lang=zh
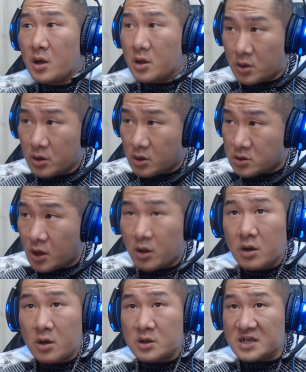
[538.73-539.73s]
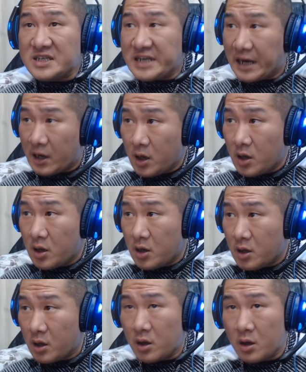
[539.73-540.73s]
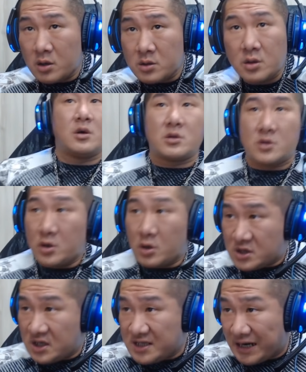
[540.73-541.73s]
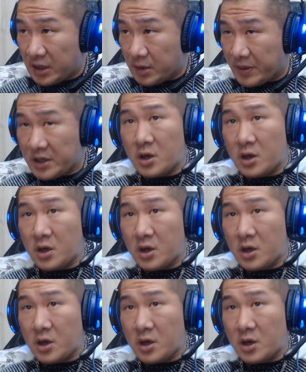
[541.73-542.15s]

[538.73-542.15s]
都有送，新疆哦都有新疆的朋